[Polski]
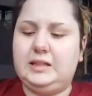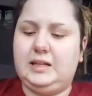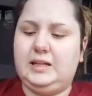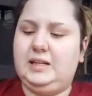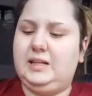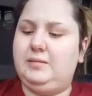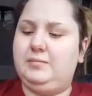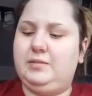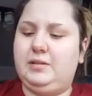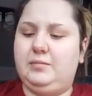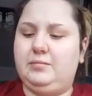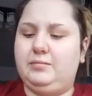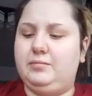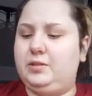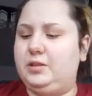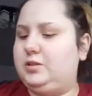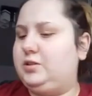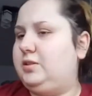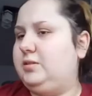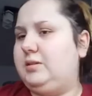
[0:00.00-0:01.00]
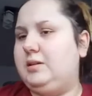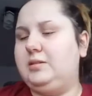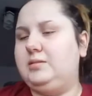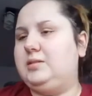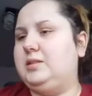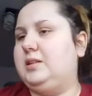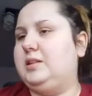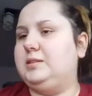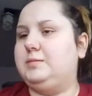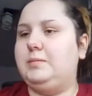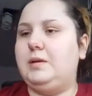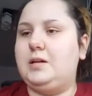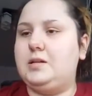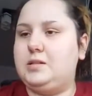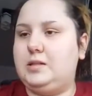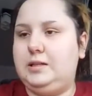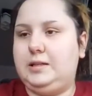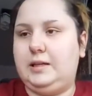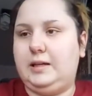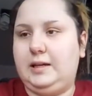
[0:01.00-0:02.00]
krem, tam też działający na
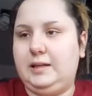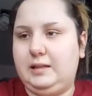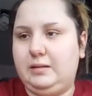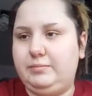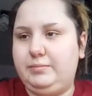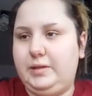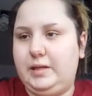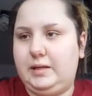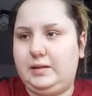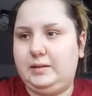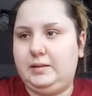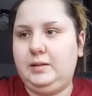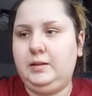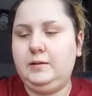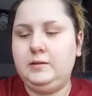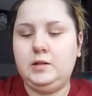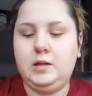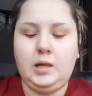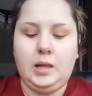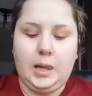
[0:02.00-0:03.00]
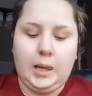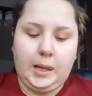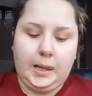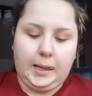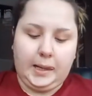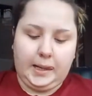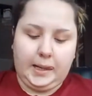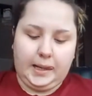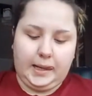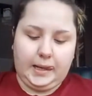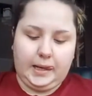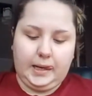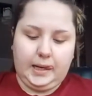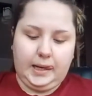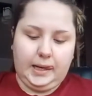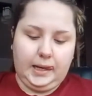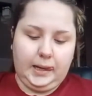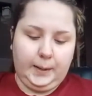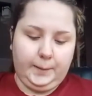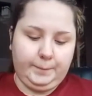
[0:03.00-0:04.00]
zmarszki, takie na pierdy.
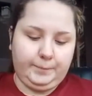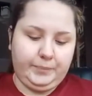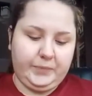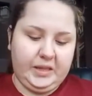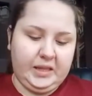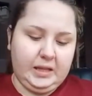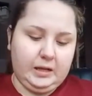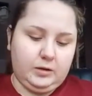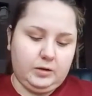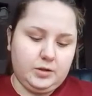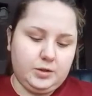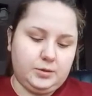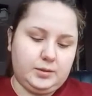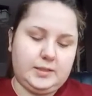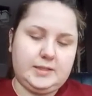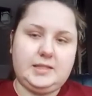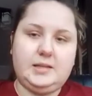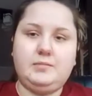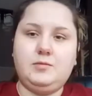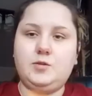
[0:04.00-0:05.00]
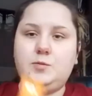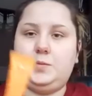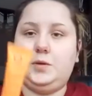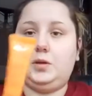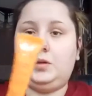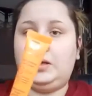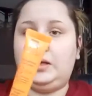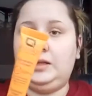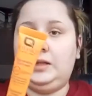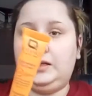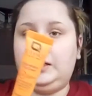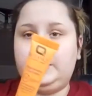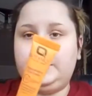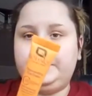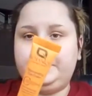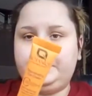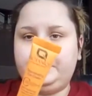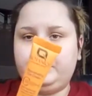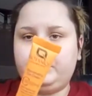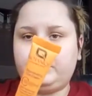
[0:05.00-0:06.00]
E, I na końcu tak samo z Biotanik.
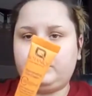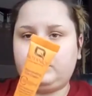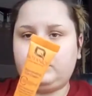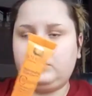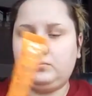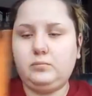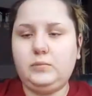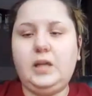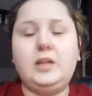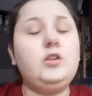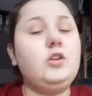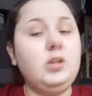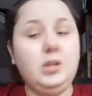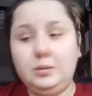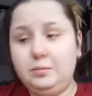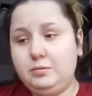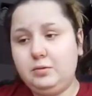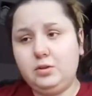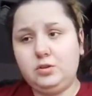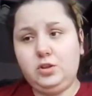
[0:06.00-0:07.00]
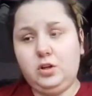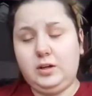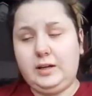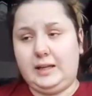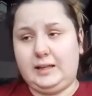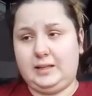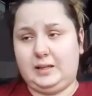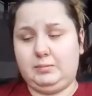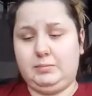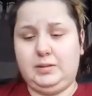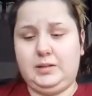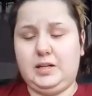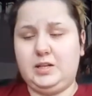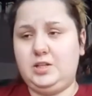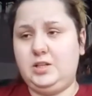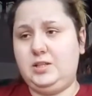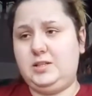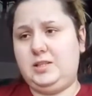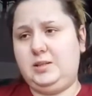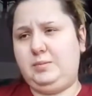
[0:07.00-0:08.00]
To nie było drogie, jakby
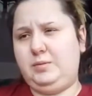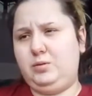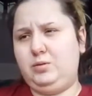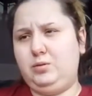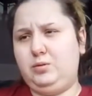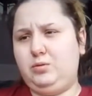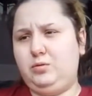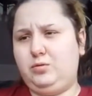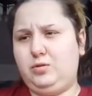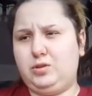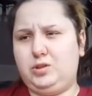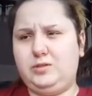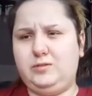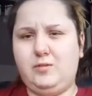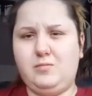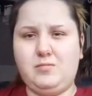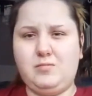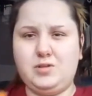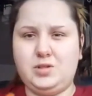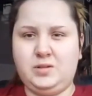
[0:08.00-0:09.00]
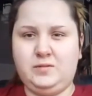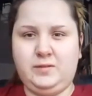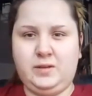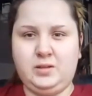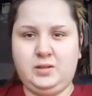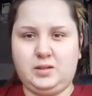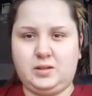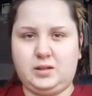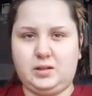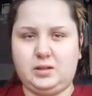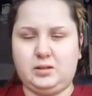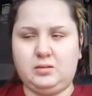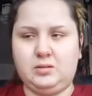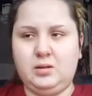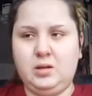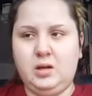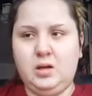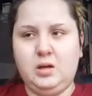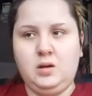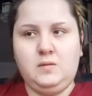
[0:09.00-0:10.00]
każdy z tych produktów kosztował może dwie dychy.
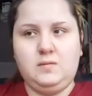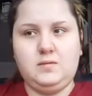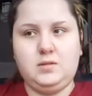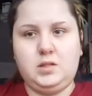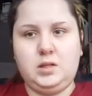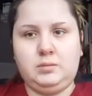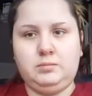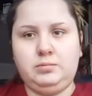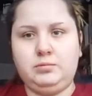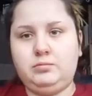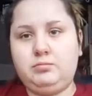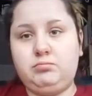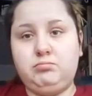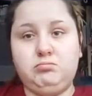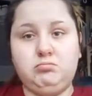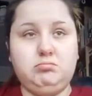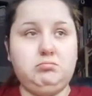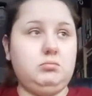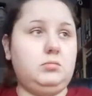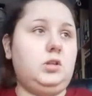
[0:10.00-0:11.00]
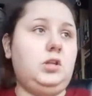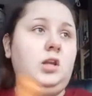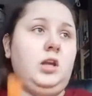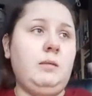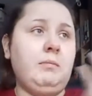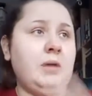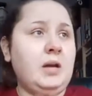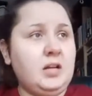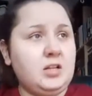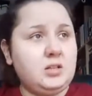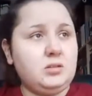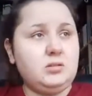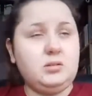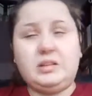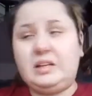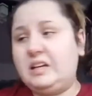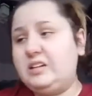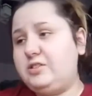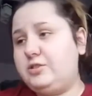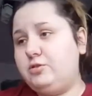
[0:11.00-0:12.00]
Więc jakby nie ma, że
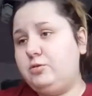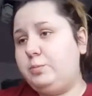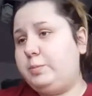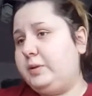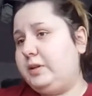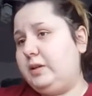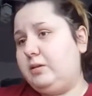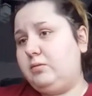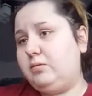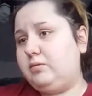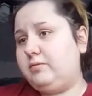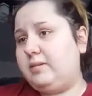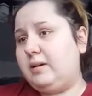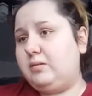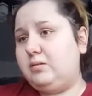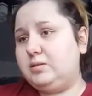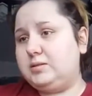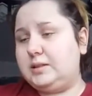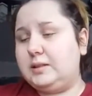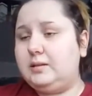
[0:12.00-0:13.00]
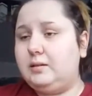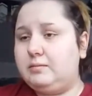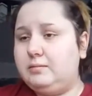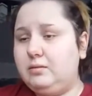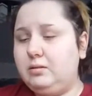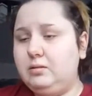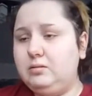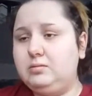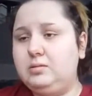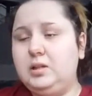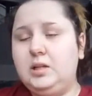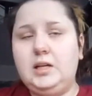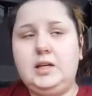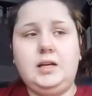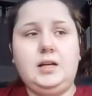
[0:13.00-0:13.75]
jakiejś dupy nie urwało cenowo.